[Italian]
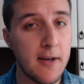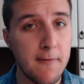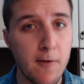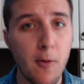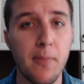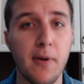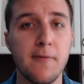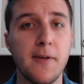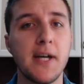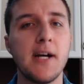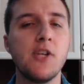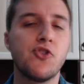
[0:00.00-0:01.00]
and Flop al
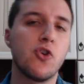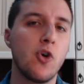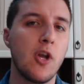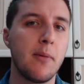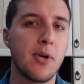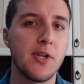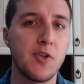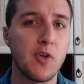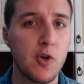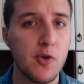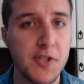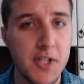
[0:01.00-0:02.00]
Fandacalcio in
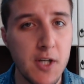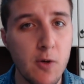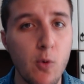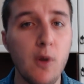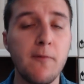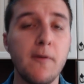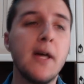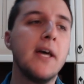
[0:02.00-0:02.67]
collaborazione con Sequel.